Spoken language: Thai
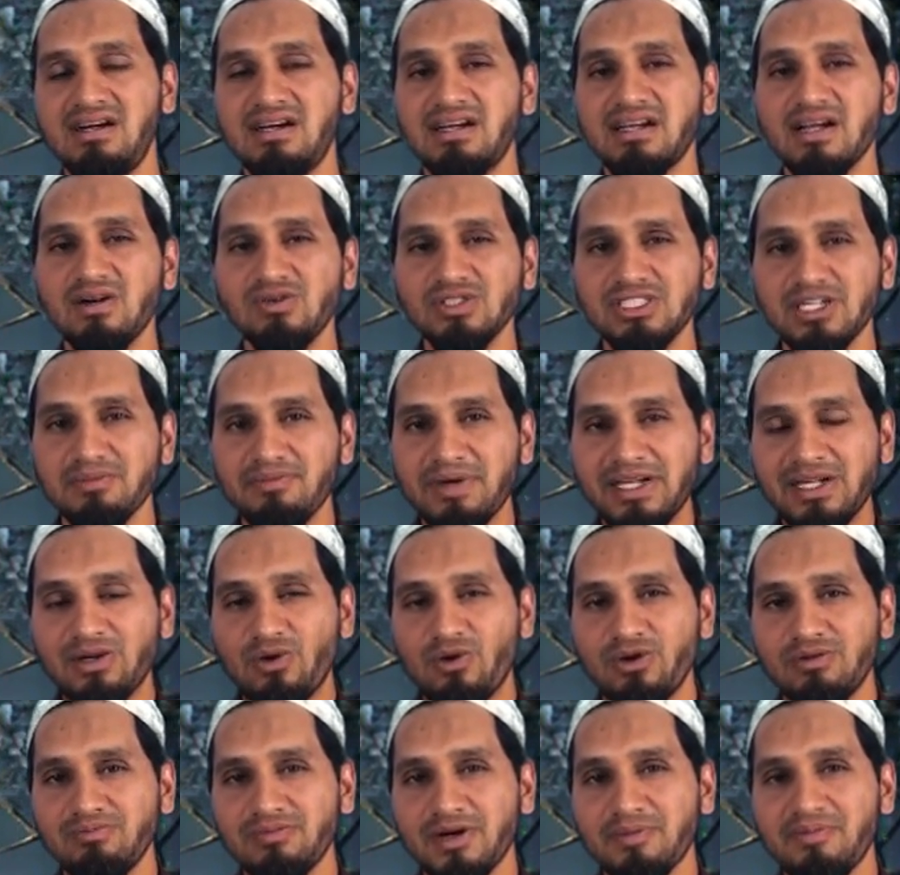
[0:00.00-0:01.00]
เราจะเป็น
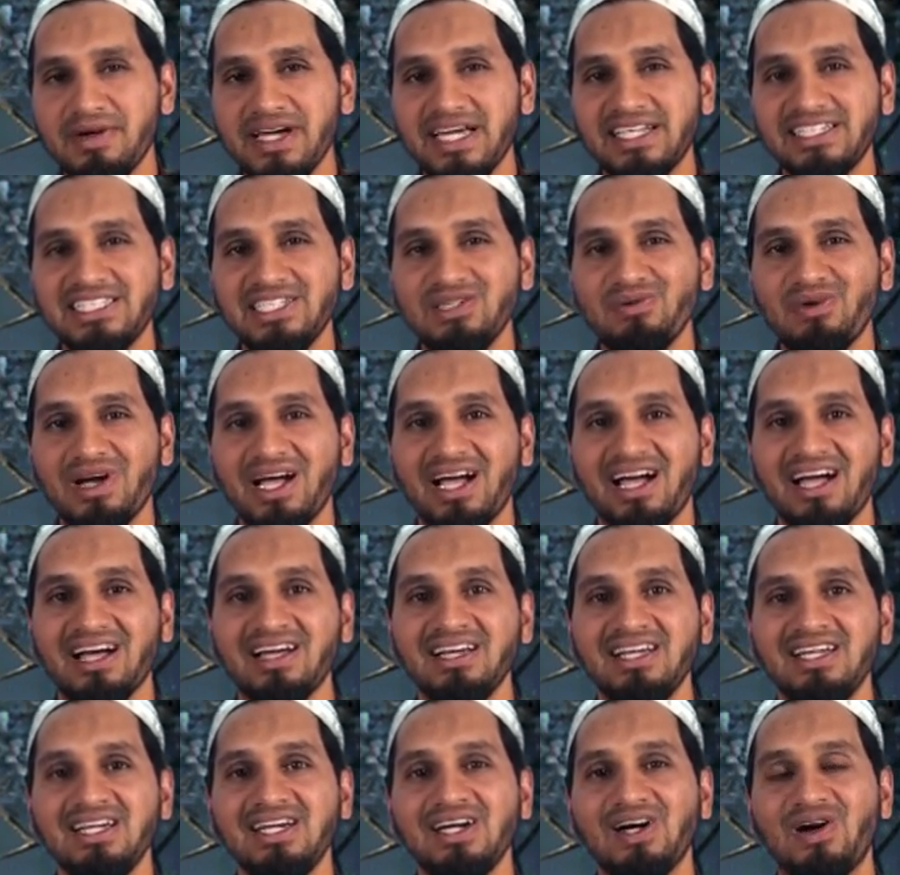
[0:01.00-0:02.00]
คนประเภทที่ว่า
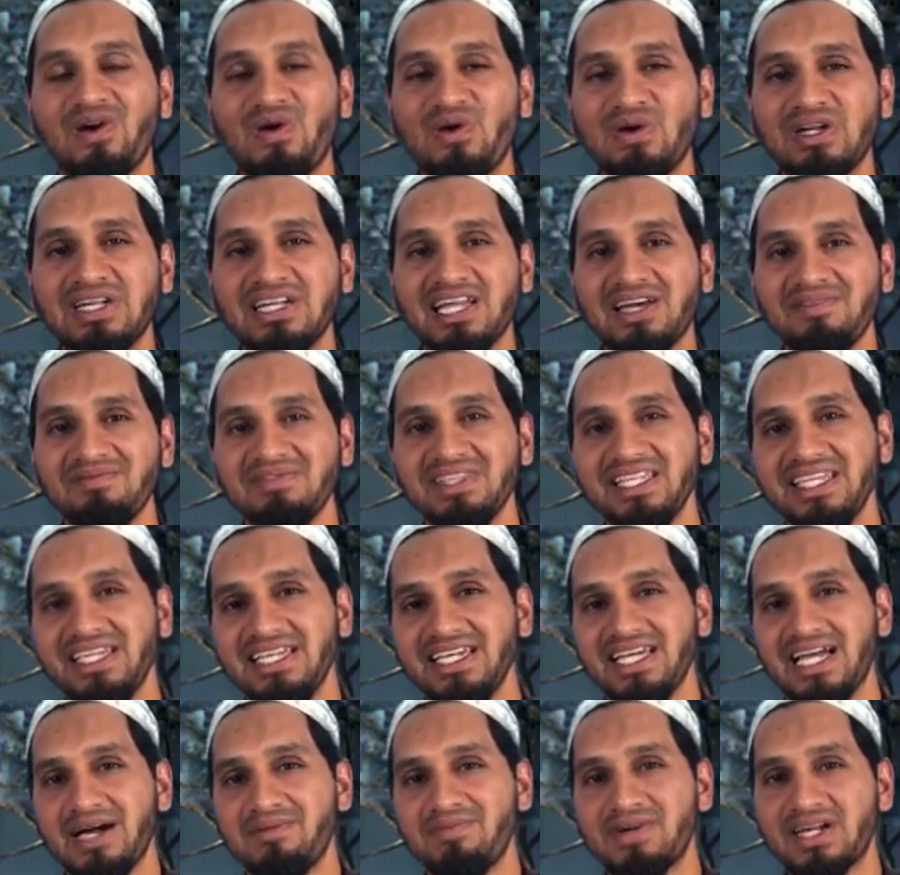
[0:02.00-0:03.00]
คนทำดี
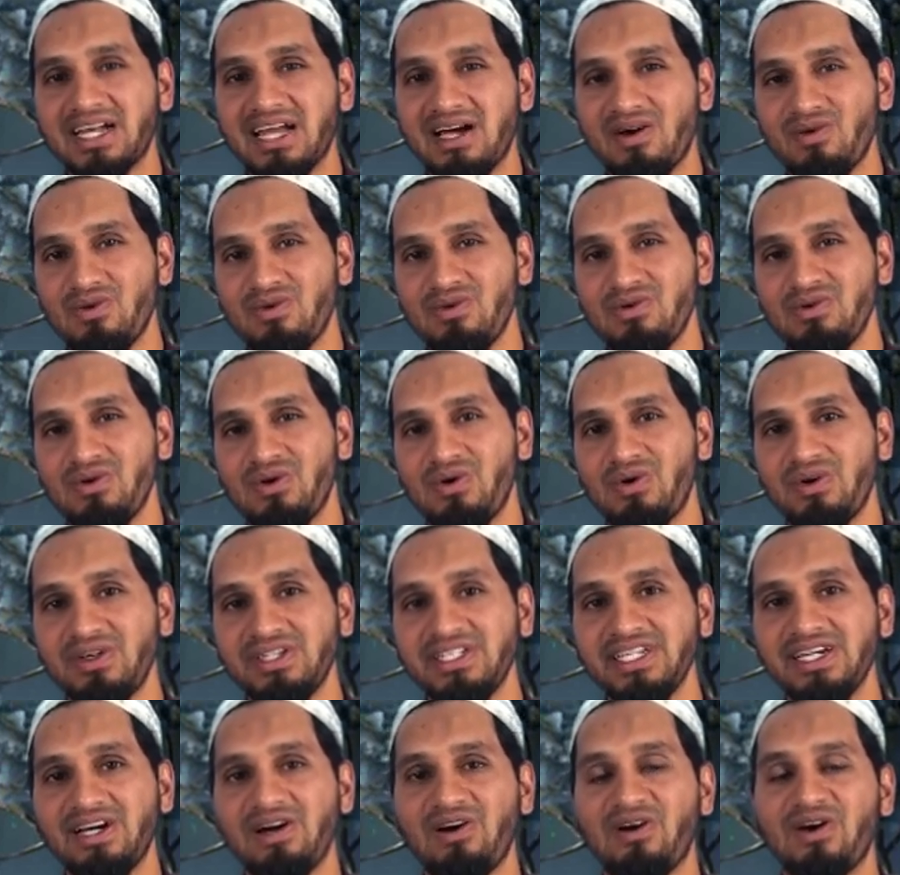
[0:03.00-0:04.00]
กับเรา คน
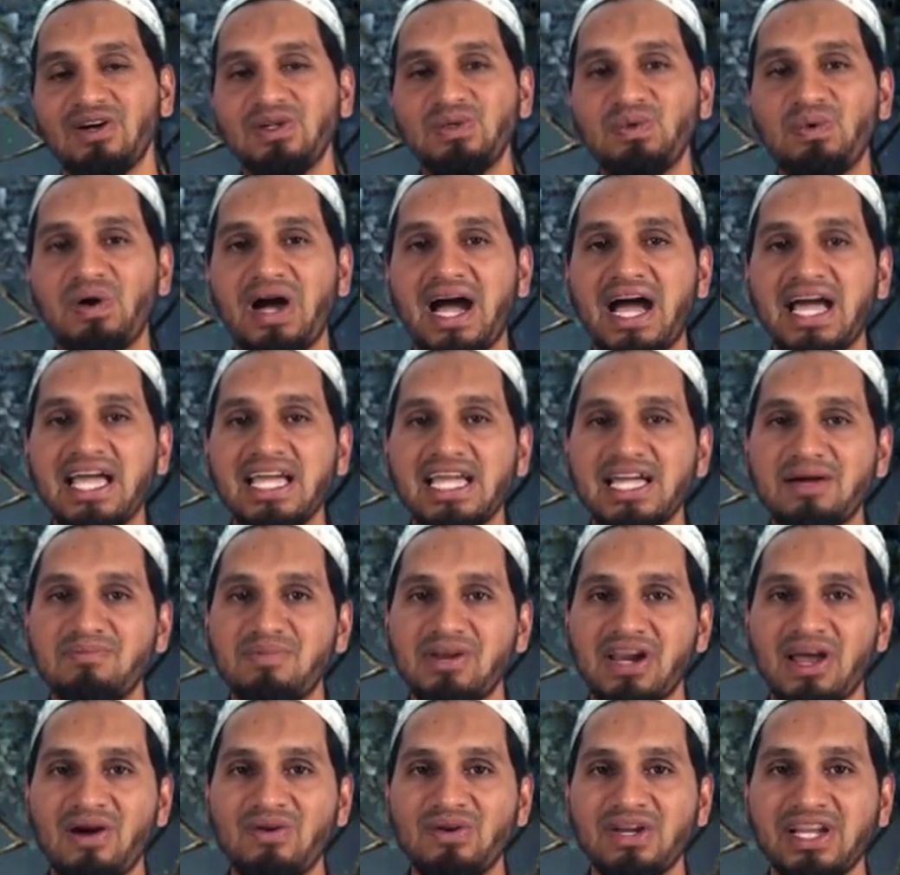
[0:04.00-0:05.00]
ที่ขอดูอาให้กับ
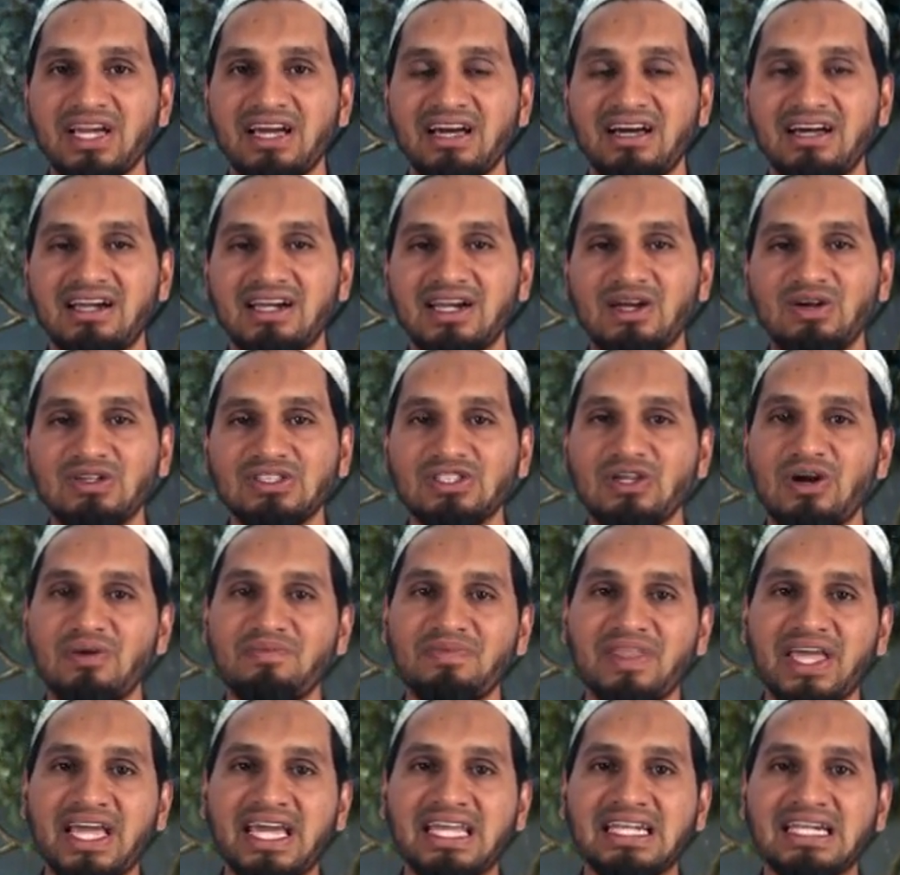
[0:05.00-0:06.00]
เราเนะ่ยเราตอ
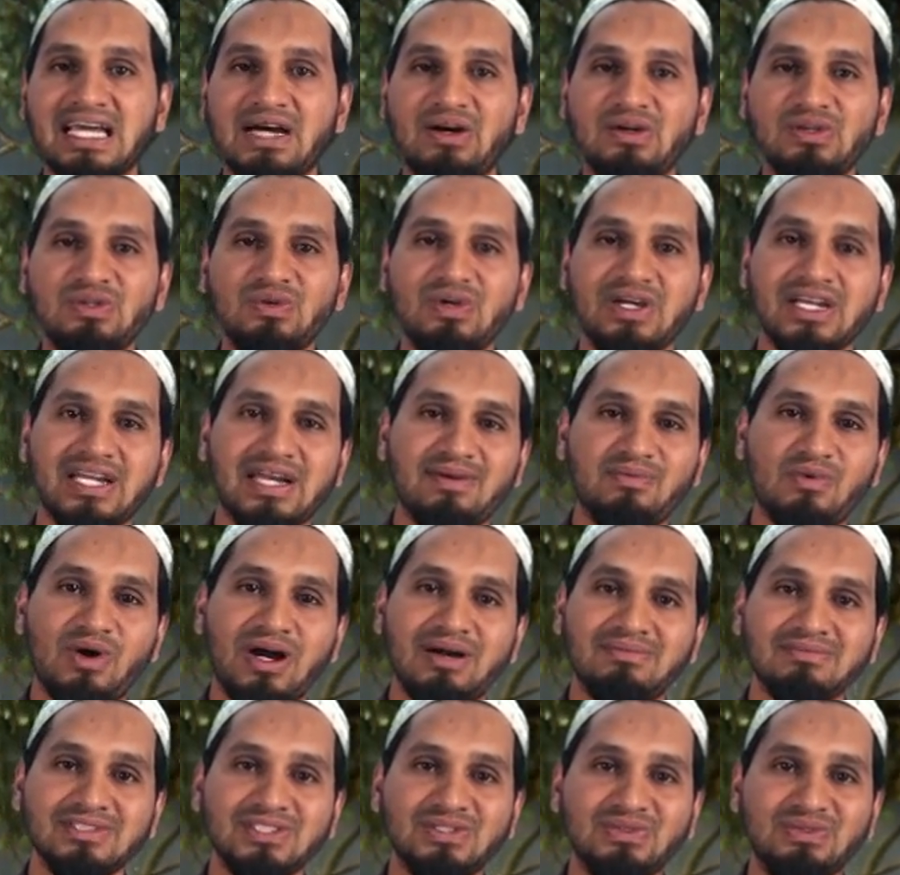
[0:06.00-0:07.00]
บแทนเขาด้วยกับค
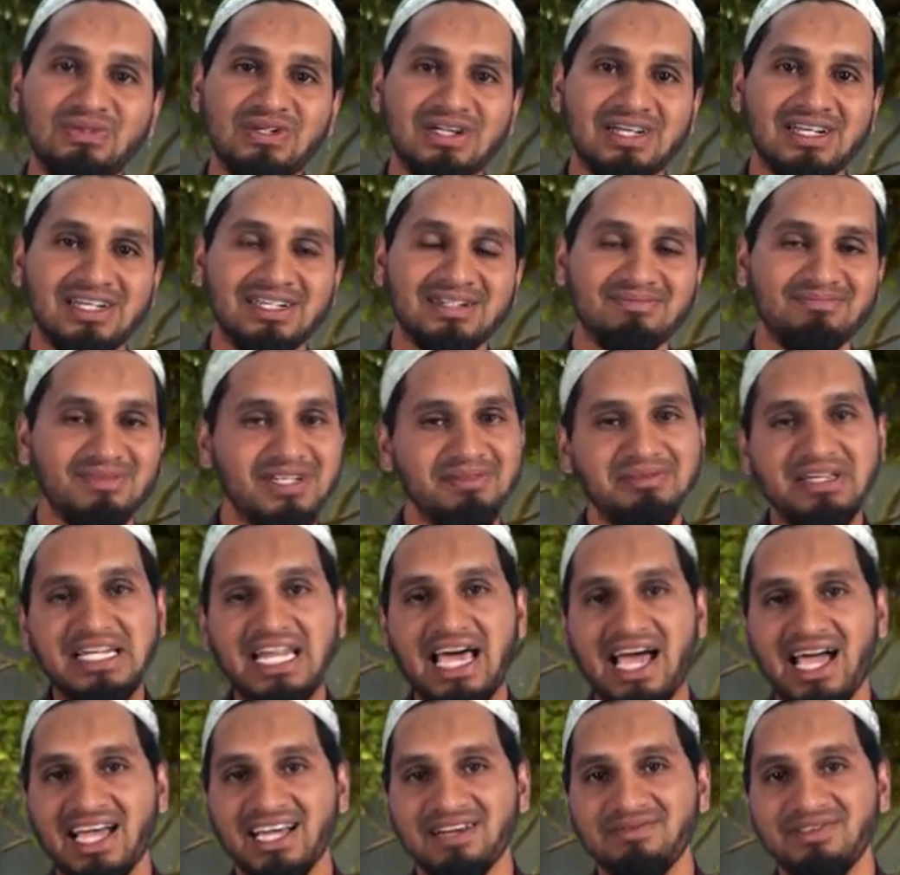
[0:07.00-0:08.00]
วามชั่ว มันไม่
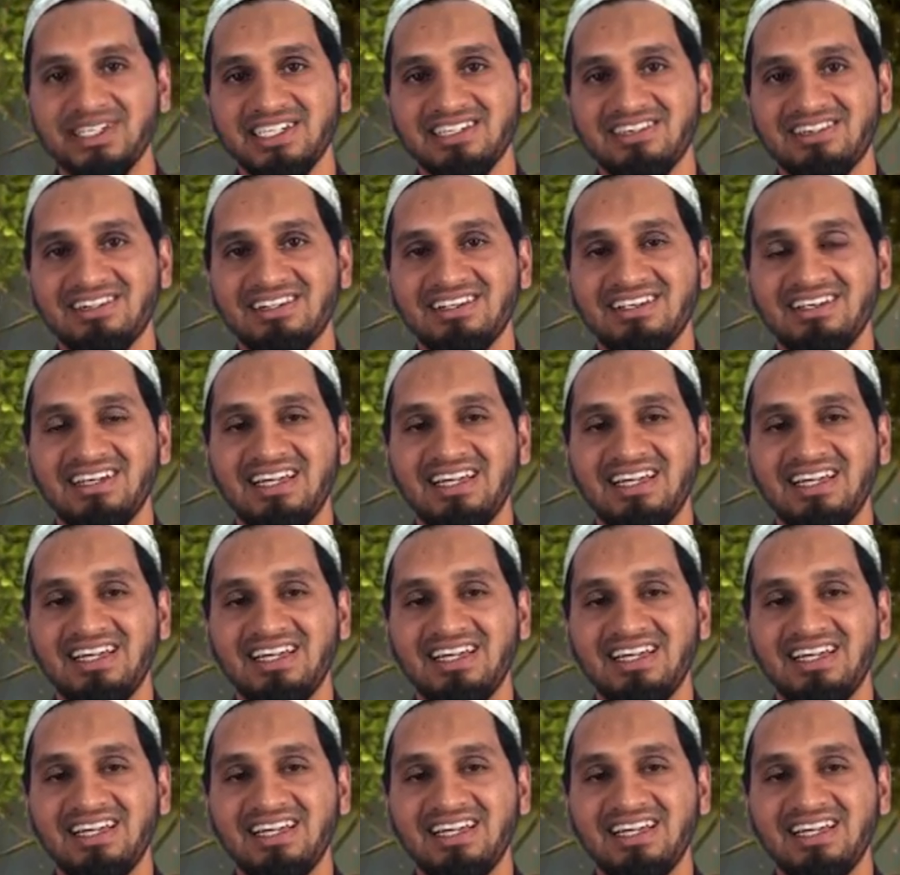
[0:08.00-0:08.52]
ได้ครับพี่น้อง